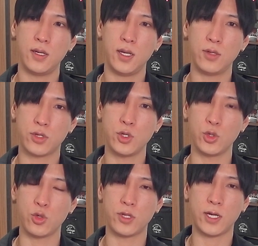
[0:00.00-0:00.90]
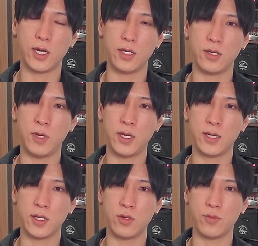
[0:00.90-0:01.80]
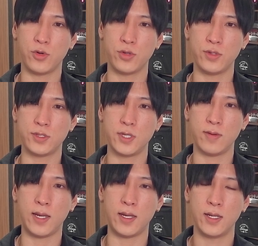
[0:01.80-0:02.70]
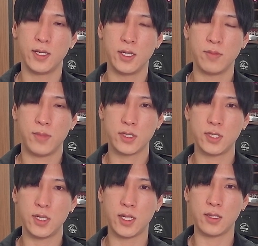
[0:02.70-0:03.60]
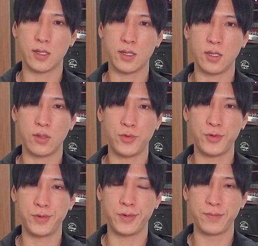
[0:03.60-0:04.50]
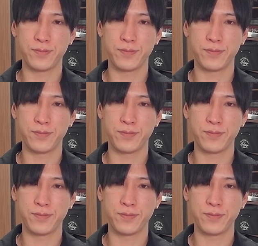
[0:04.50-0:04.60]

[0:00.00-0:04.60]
への寄与度の高い銘柄よりも優位性は増してたんだけれども、